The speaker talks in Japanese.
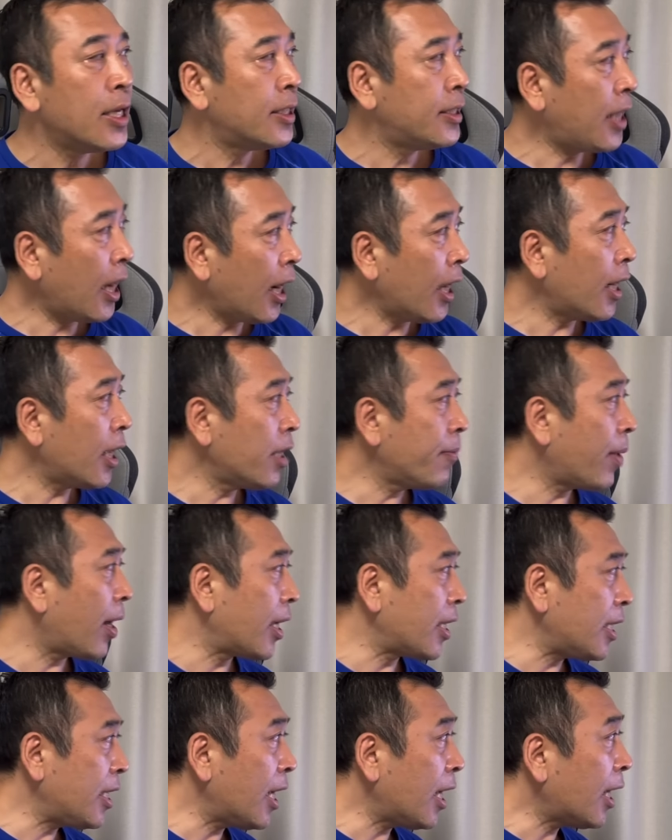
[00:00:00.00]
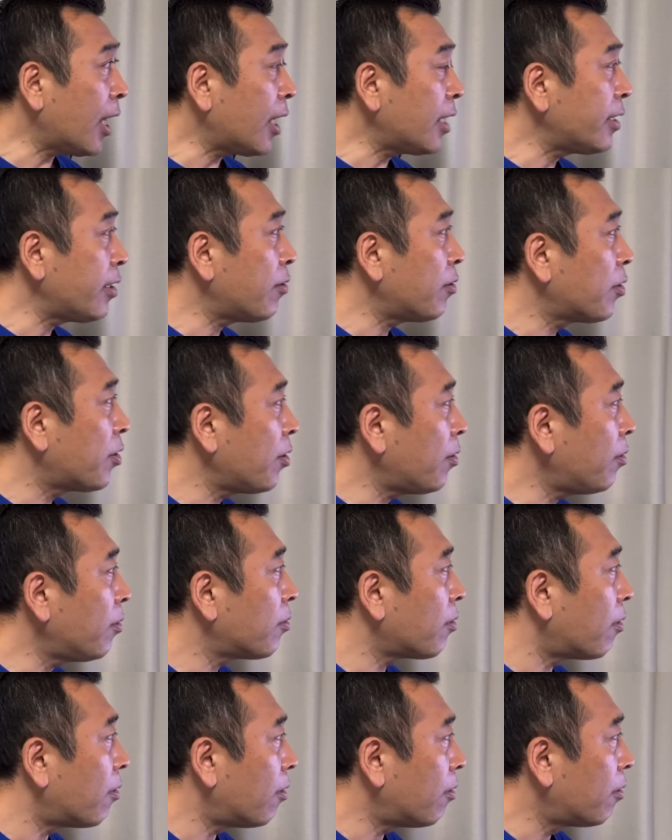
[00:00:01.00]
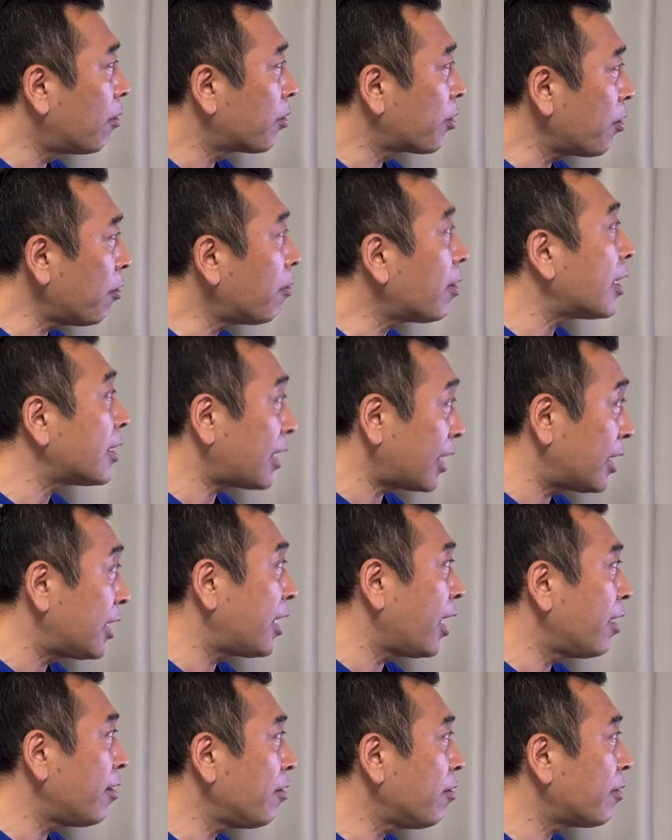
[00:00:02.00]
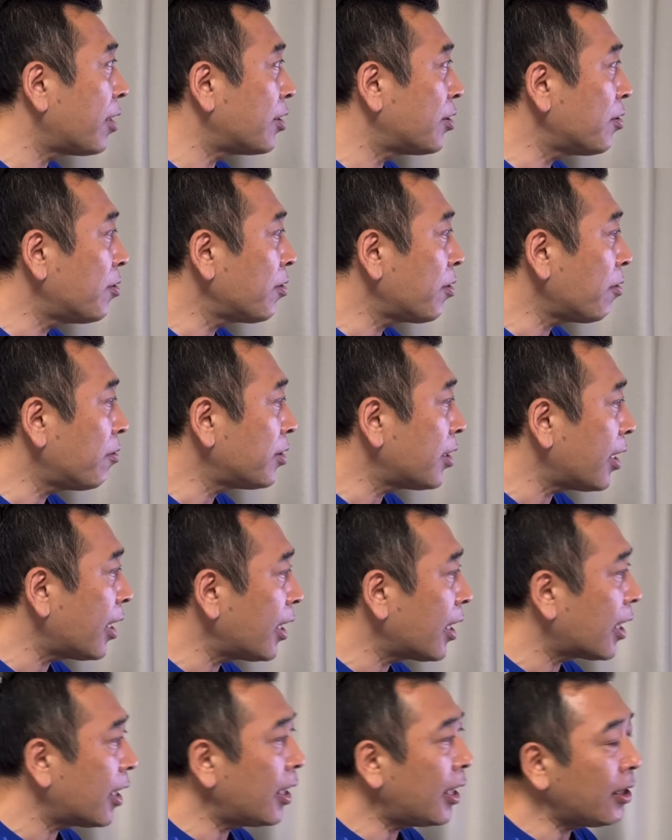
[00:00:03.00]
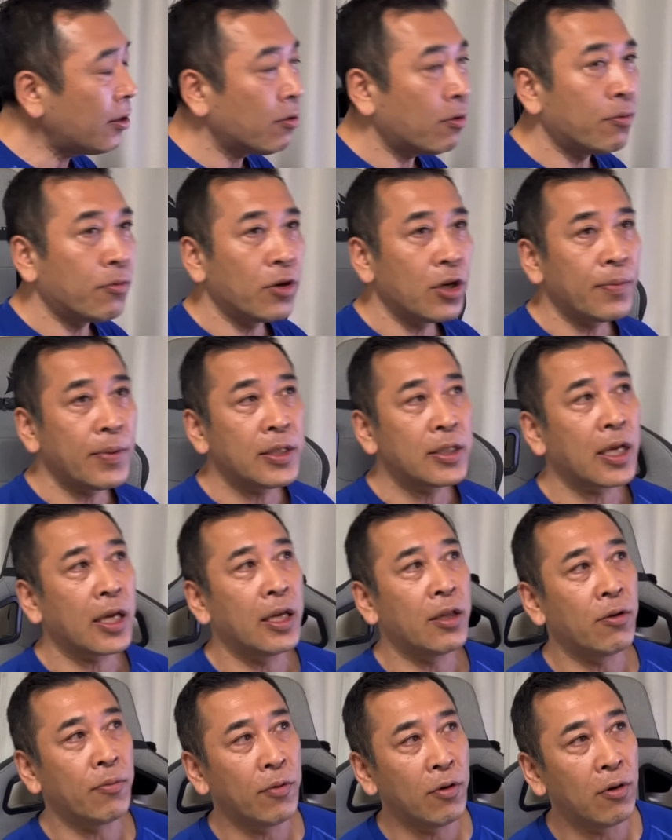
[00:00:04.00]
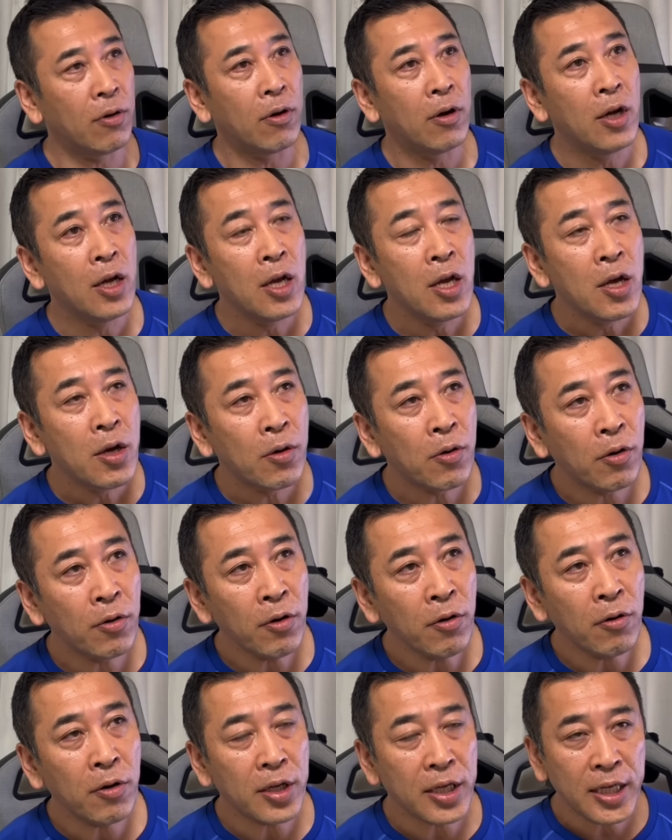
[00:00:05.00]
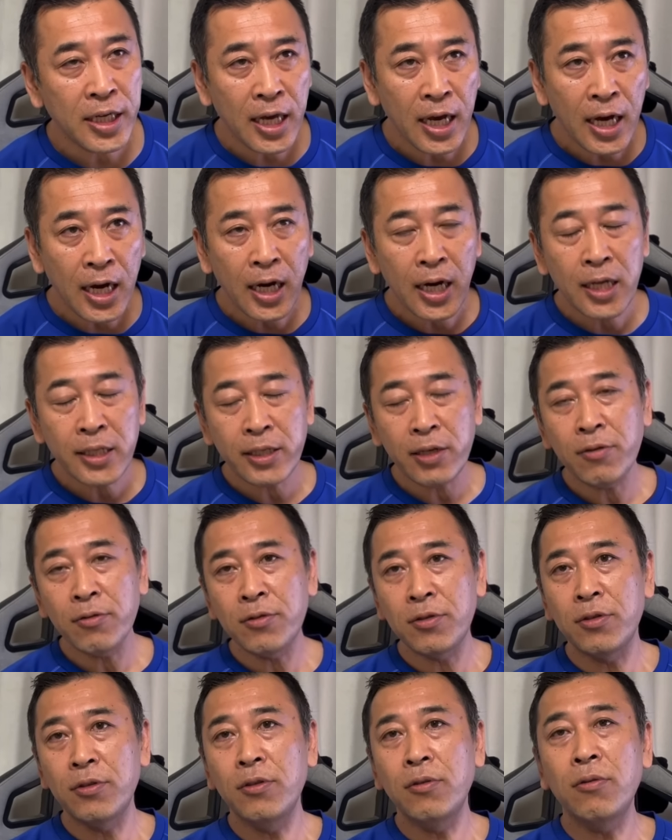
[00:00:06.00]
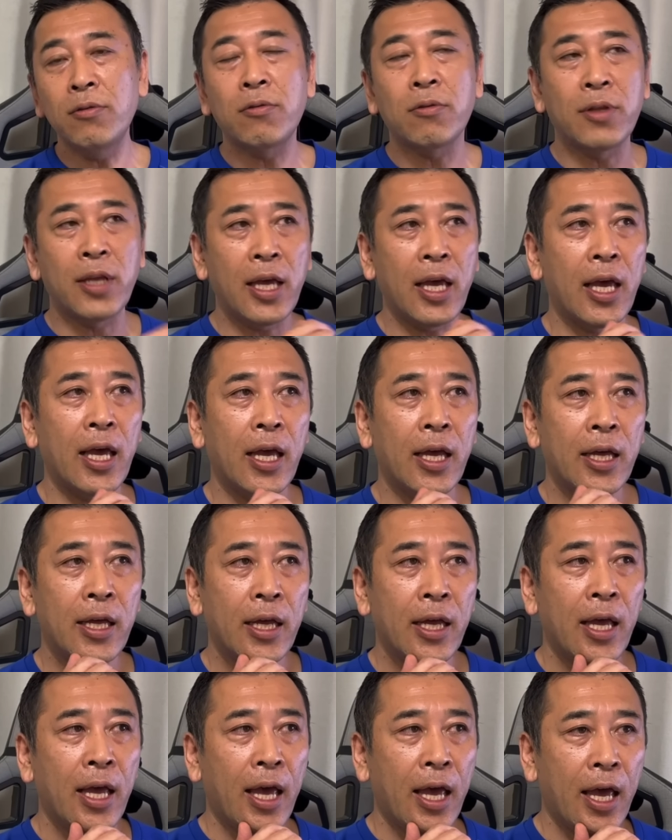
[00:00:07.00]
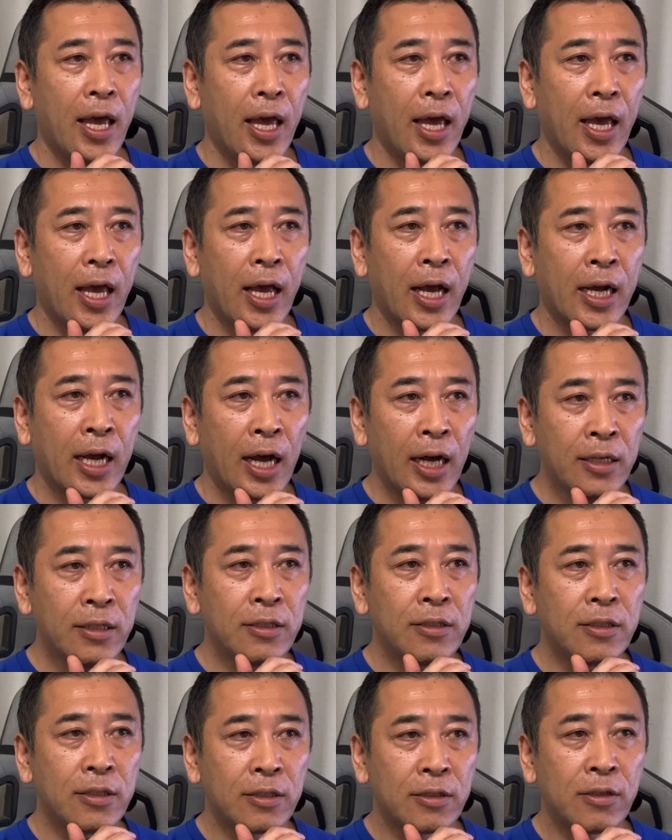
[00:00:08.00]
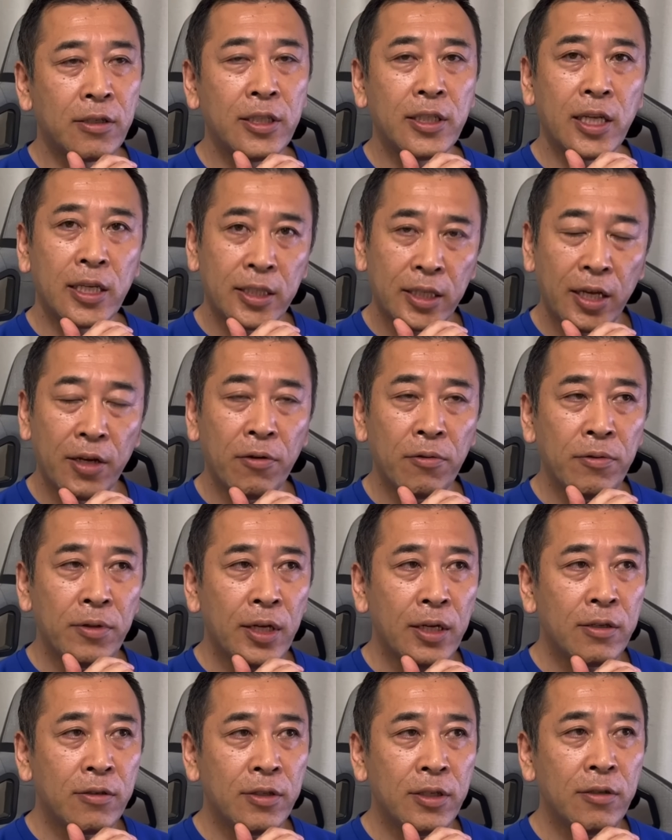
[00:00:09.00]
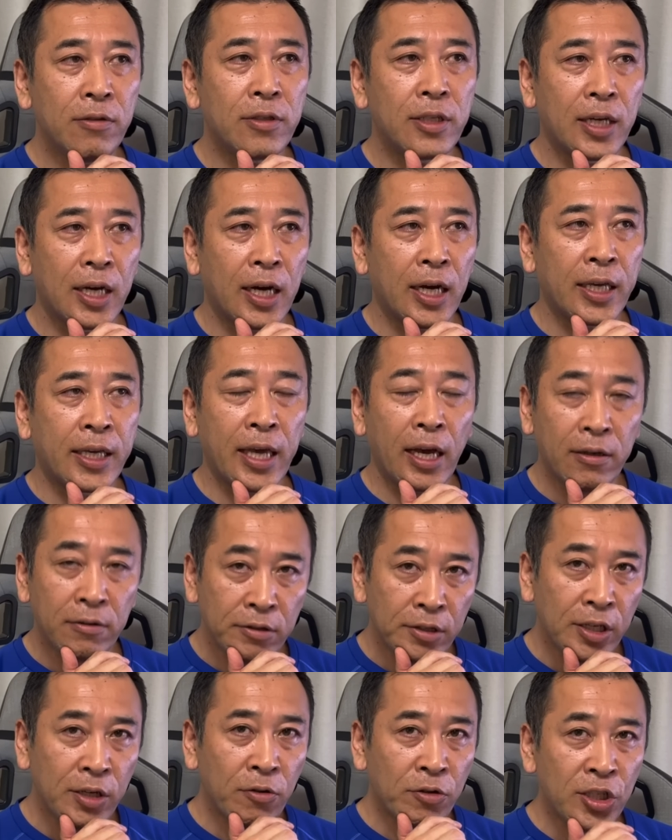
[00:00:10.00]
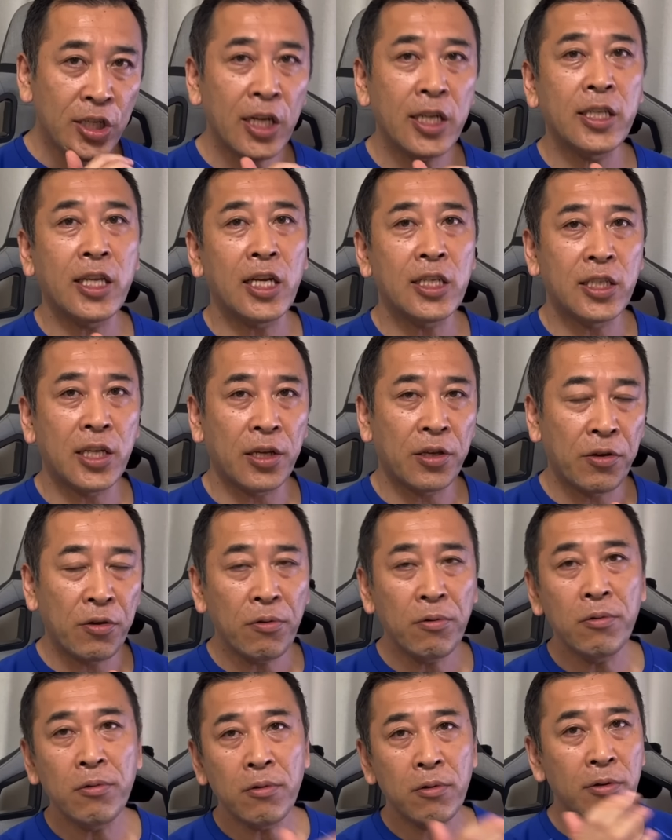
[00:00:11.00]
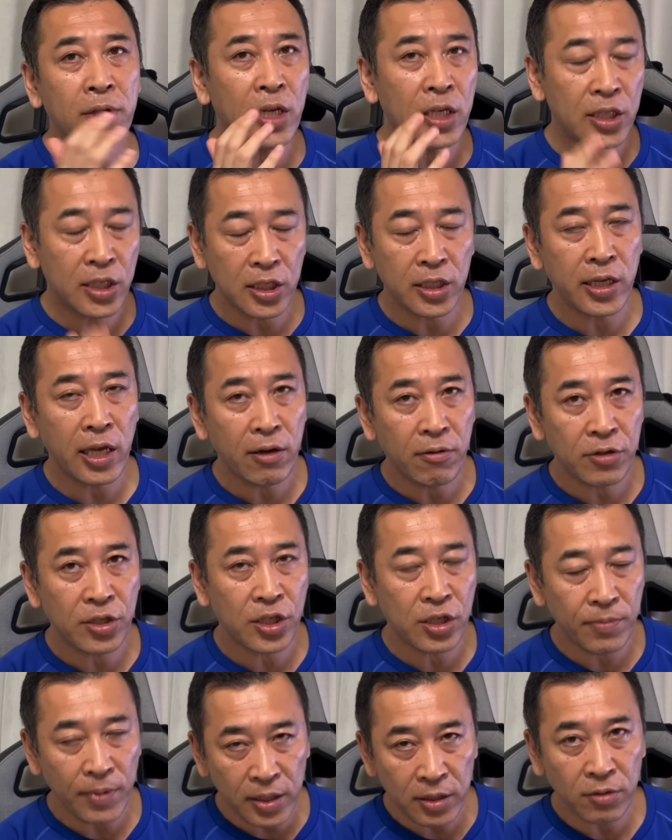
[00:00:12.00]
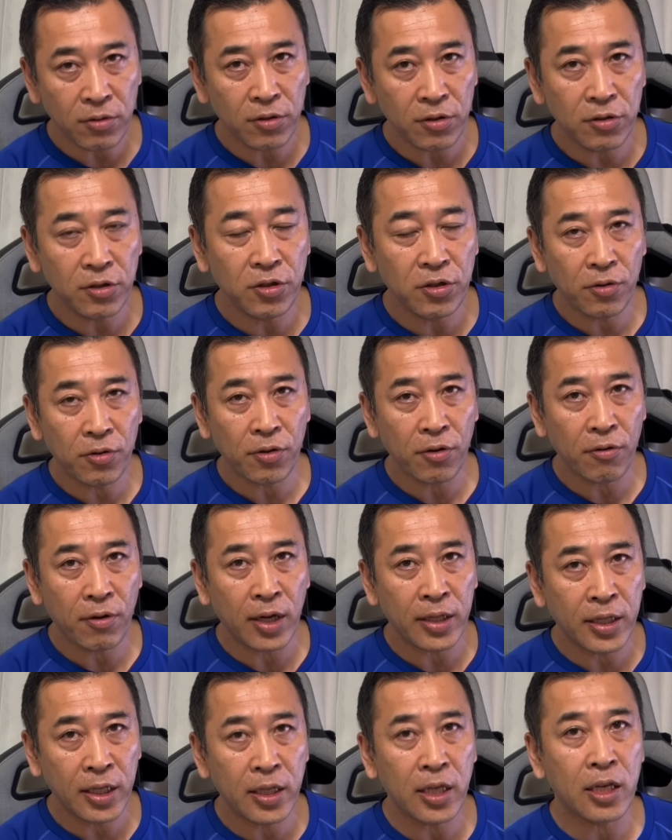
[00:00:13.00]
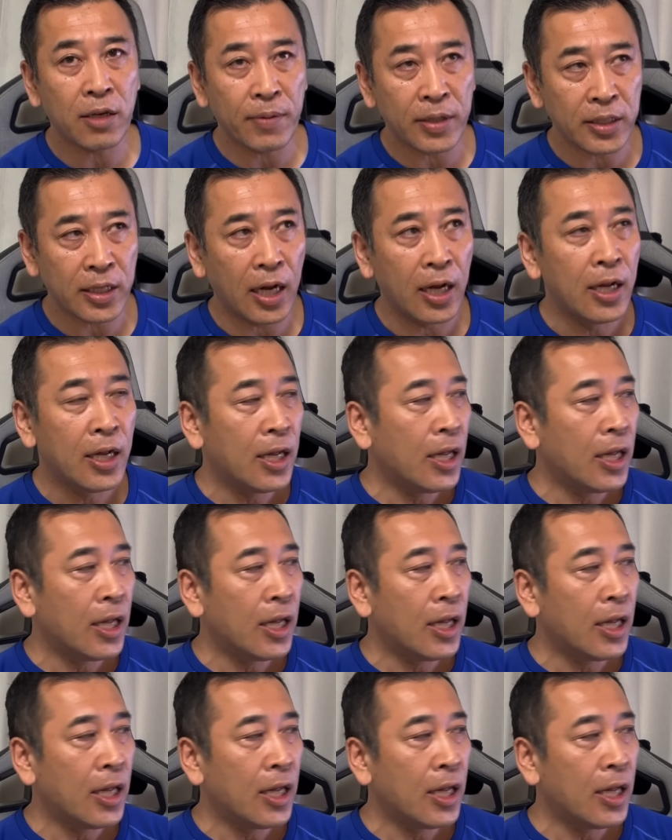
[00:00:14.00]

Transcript: だから今、嫌がらせを強度を強化させているような状況じゃないかなと思いますけれども、この嫌がらせをすることで、えー、各国ですね、いろんな国々が逆にロシアに対して強硬な姿勢を示すという況が出てきました。